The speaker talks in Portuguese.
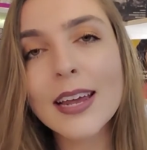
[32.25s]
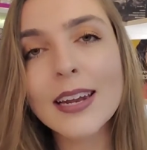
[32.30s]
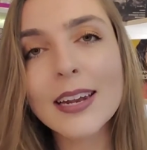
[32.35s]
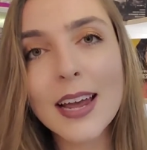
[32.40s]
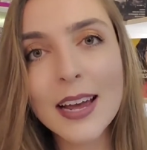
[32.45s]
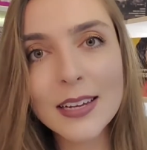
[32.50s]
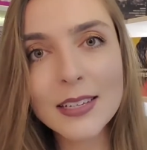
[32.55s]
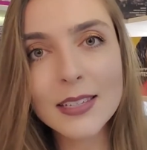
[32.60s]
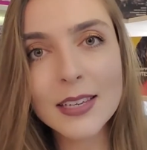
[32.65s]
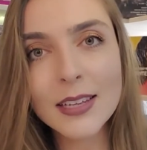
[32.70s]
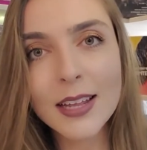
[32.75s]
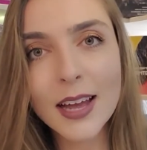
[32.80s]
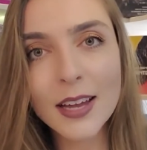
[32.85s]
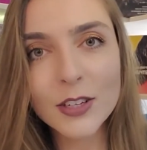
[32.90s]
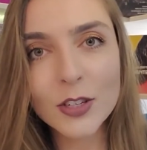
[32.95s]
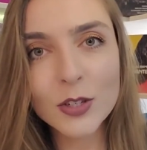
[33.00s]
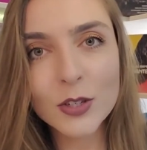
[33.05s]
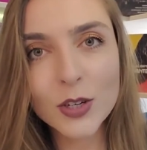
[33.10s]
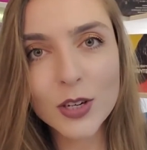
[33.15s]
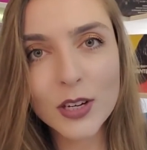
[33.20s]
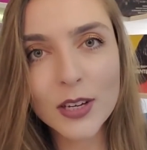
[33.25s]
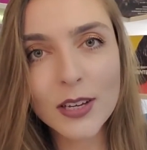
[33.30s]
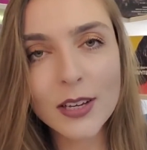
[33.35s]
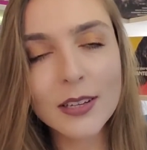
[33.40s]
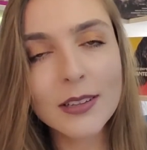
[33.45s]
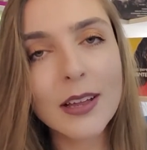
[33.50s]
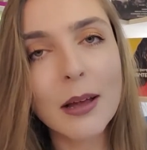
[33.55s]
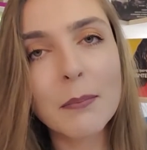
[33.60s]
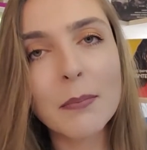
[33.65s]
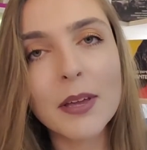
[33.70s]
na cidade de
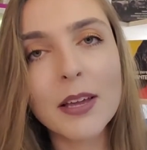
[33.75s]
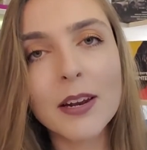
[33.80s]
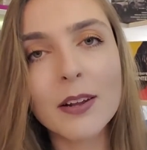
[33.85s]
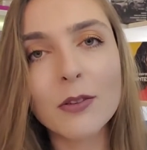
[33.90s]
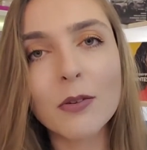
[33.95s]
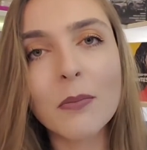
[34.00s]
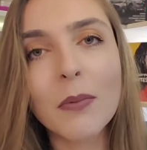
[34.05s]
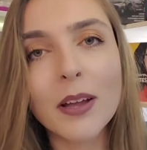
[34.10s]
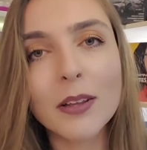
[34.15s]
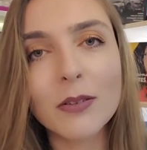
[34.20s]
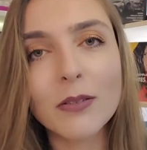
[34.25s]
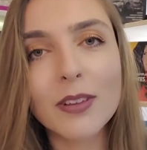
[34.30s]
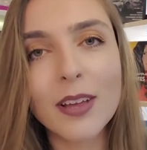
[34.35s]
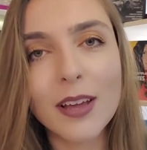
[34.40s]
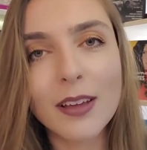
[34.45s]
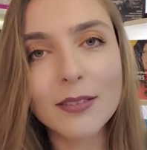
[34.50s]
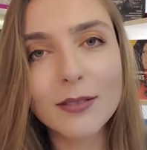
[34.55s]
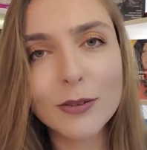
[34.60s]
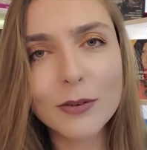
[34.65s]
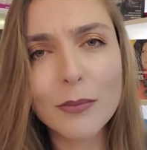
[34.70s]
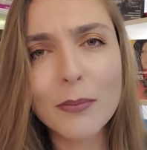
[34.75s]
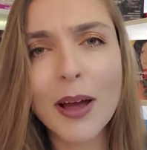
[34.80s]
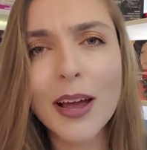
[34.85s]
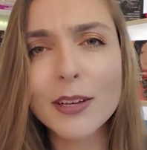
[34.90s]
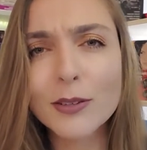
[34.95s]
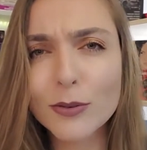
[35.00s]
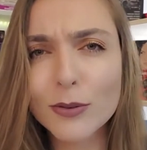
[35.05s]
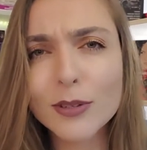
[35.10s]
Itabira do Mato Dentro, mais